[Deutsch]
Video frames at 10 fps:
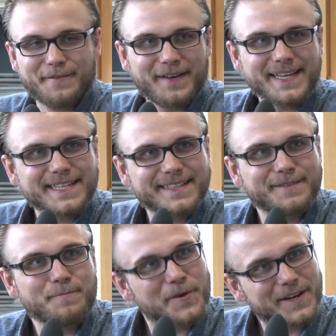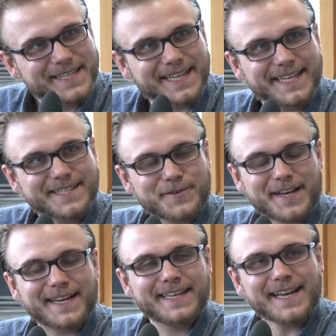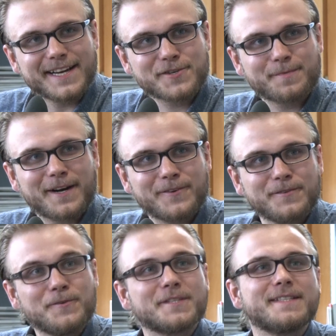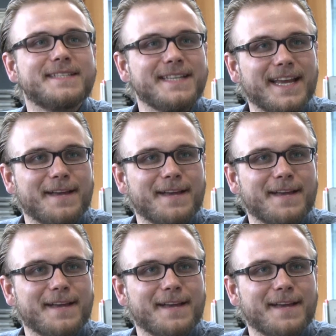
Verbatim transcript: Welche Möglichkeiten zur Energieeinsparung nutzen Sie